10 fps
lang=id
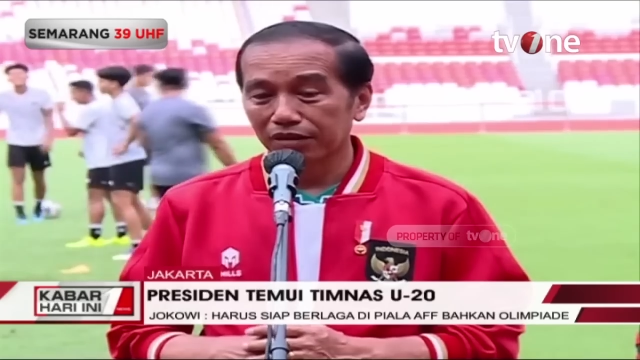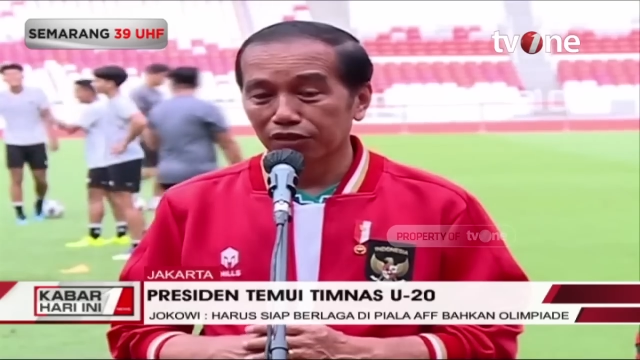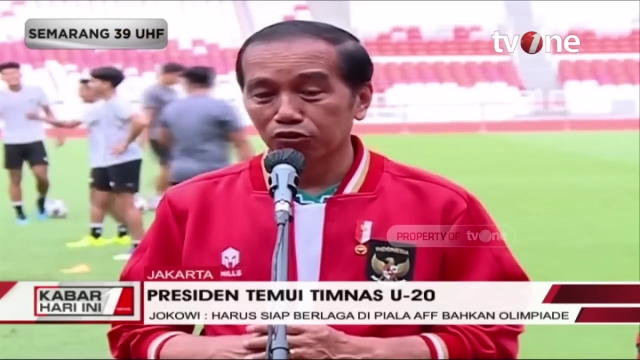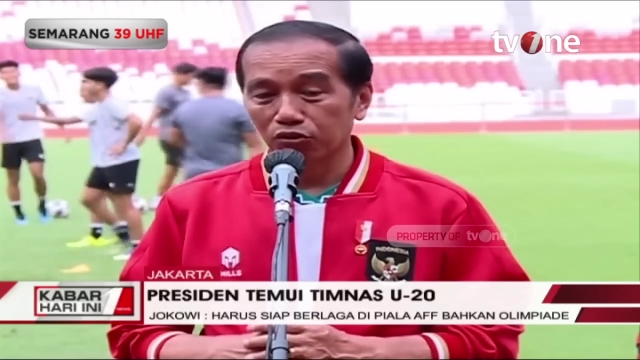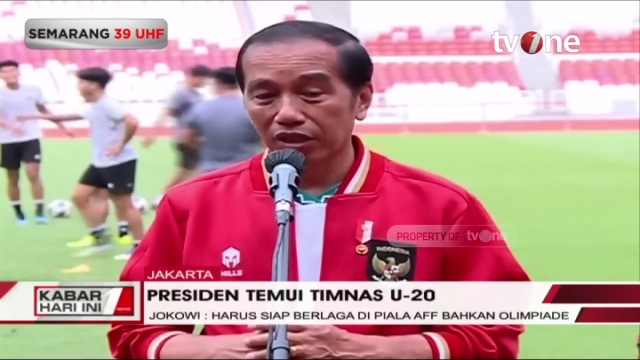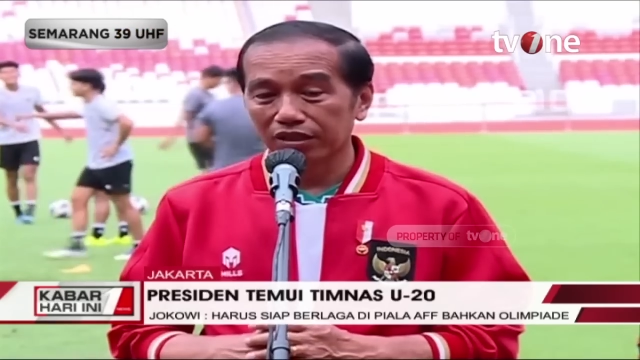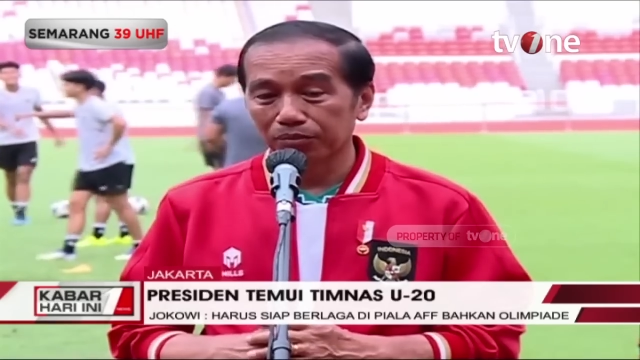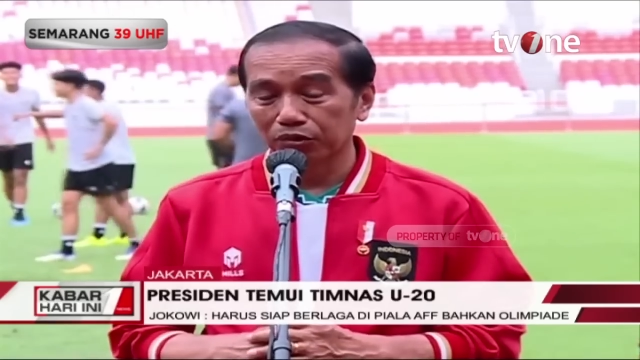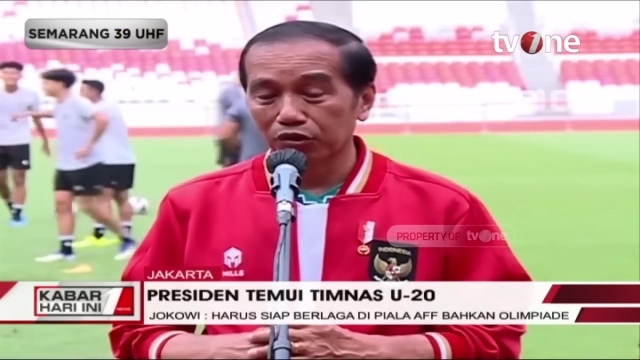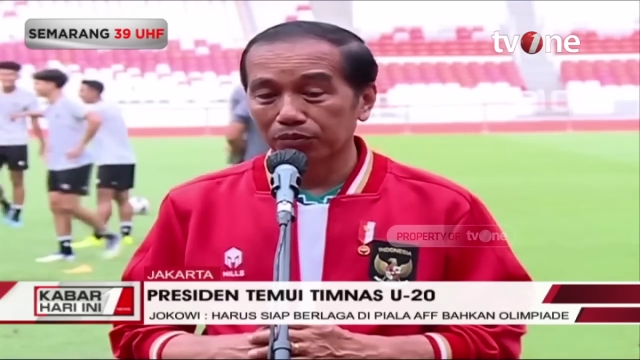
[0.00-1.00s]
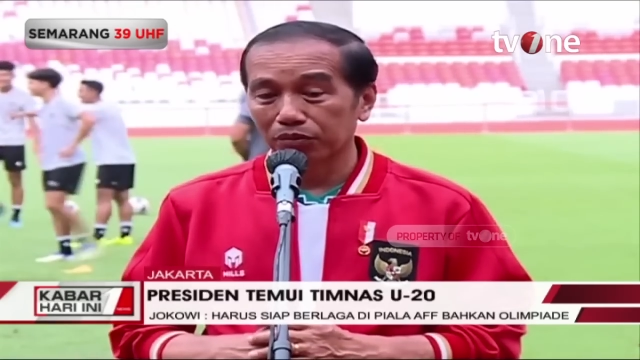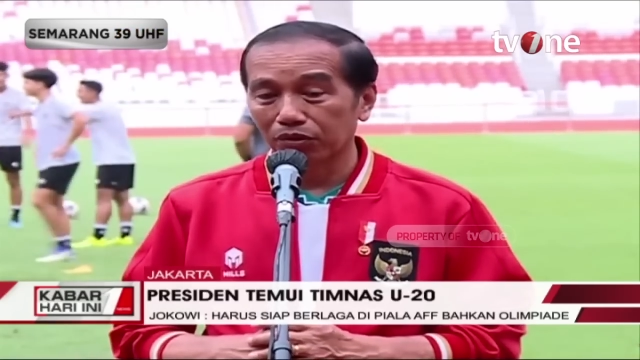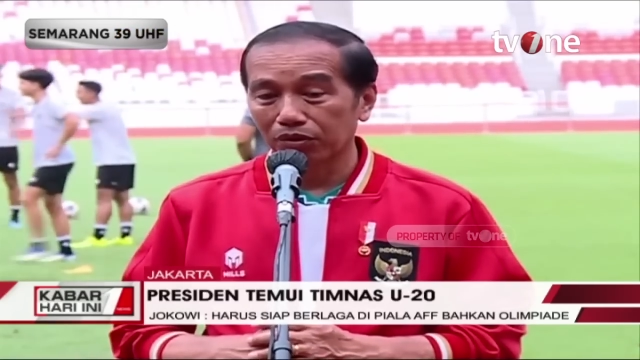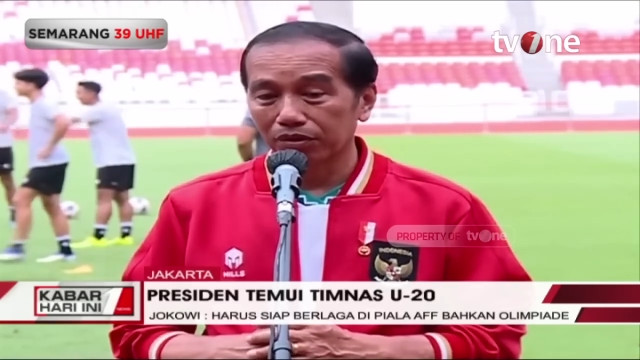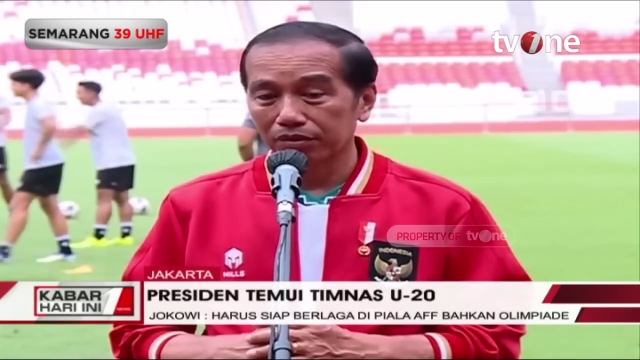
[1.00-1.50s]
nasional yang
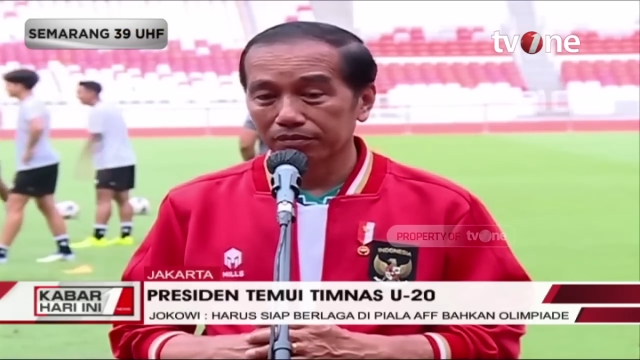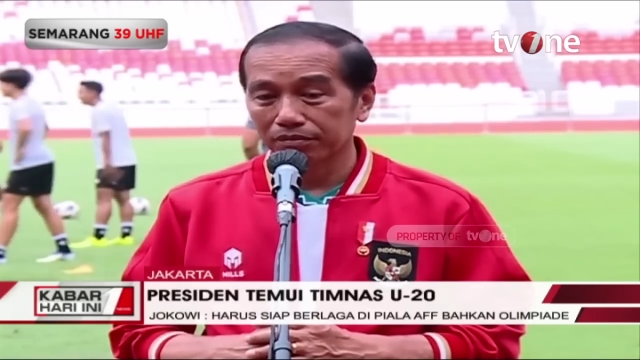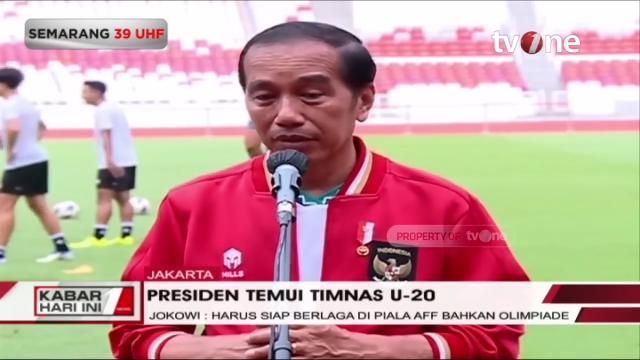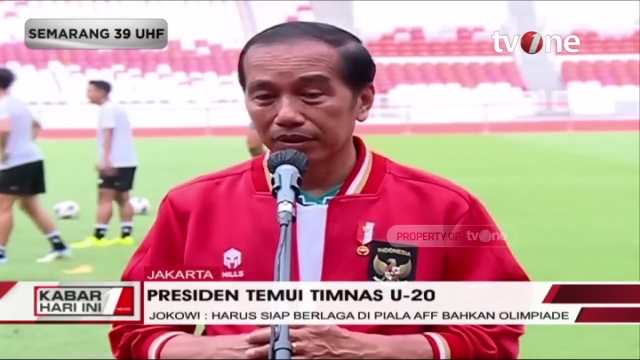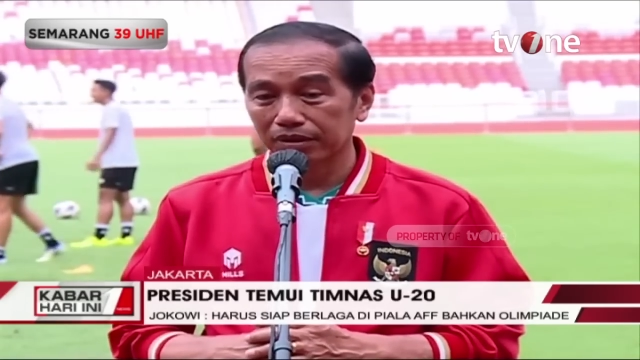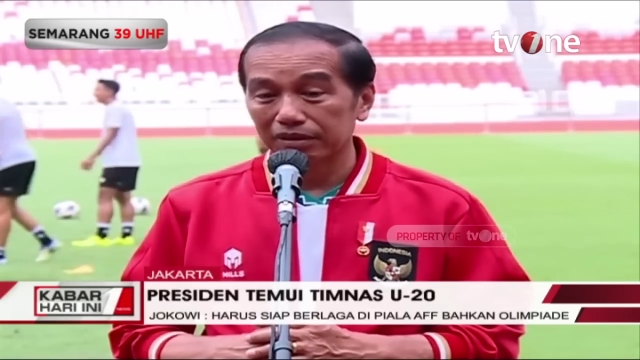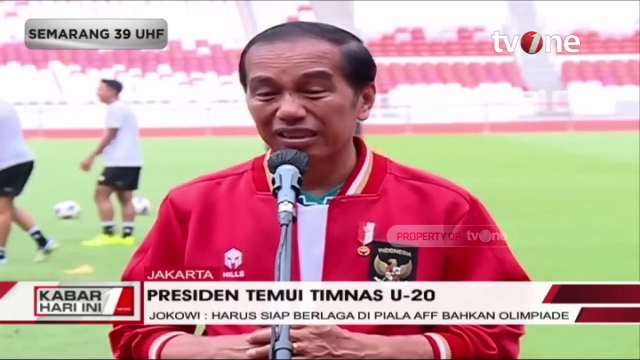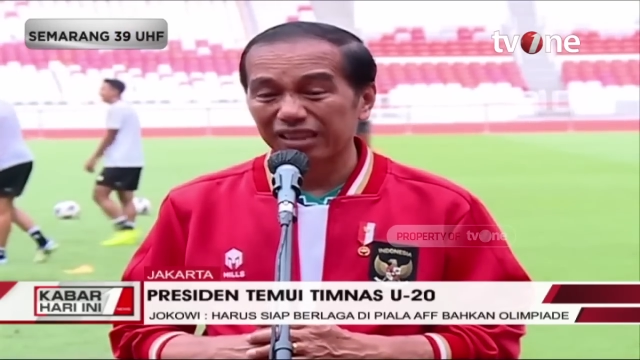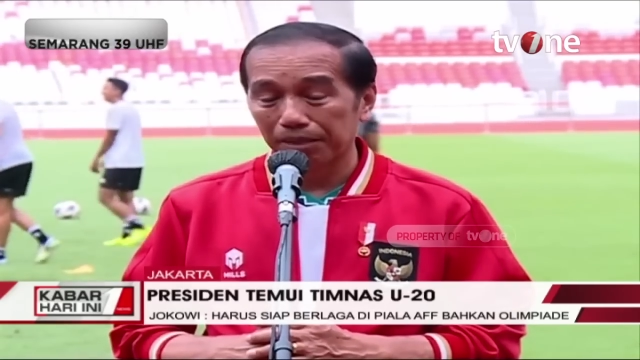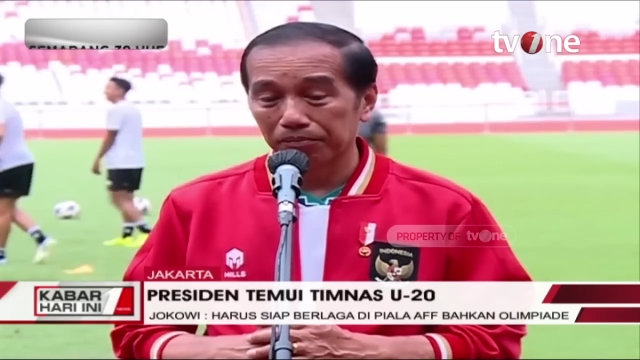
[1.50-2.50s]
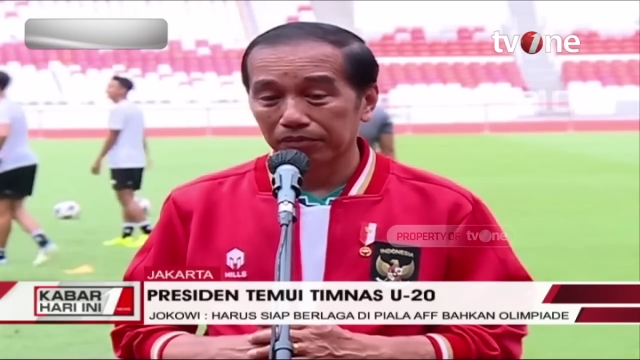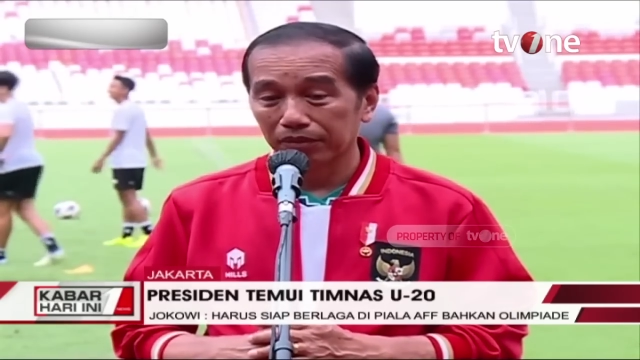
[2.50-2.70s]
betul-betul uh, siap